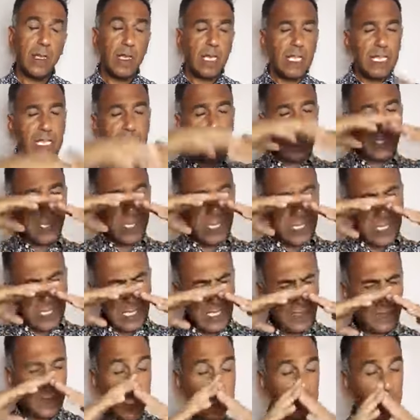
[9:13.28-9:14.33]

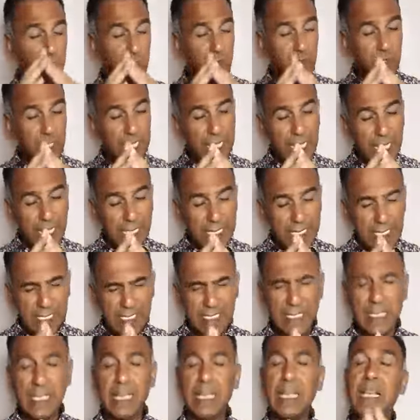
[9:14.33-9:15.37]
Yaşadığımız
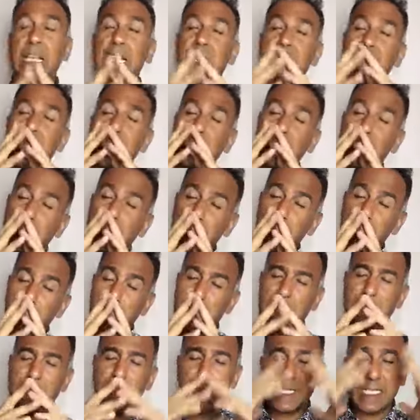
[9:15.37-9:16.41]
dünyanın e,
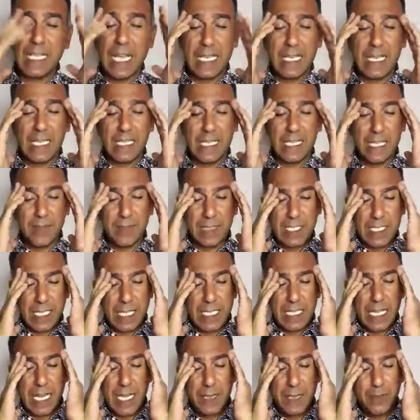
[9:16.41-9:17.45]
bizim zannettiğimiz
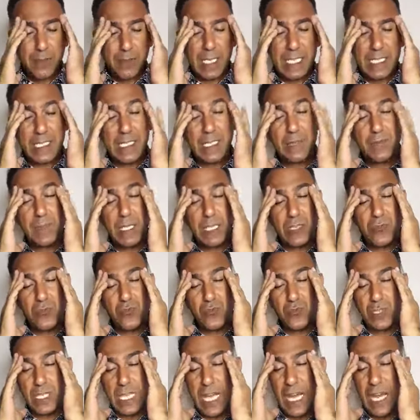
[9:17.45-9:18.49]
kadar basit bir
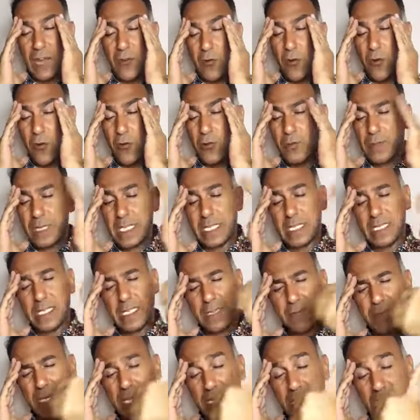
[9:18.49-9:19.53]
dünya olmadığını
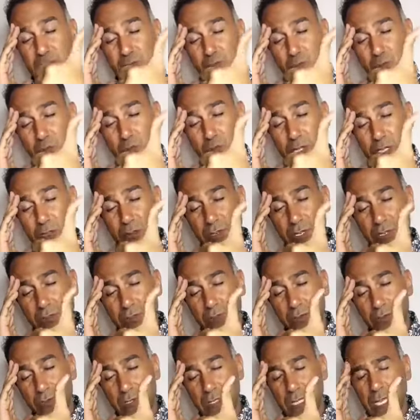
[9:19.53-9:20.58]
birinci modülde
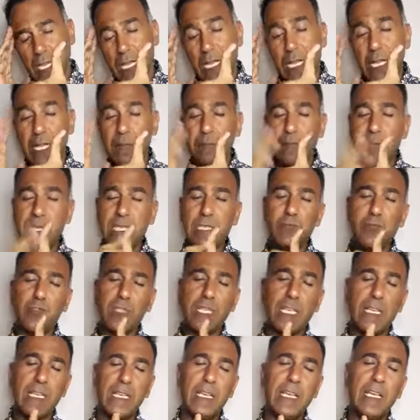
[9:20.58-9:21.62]
öğretiyoruz. Biz
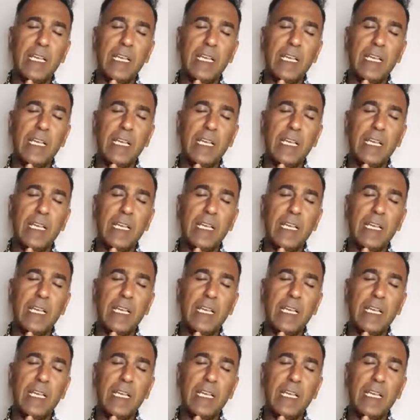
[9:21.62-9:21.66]
buna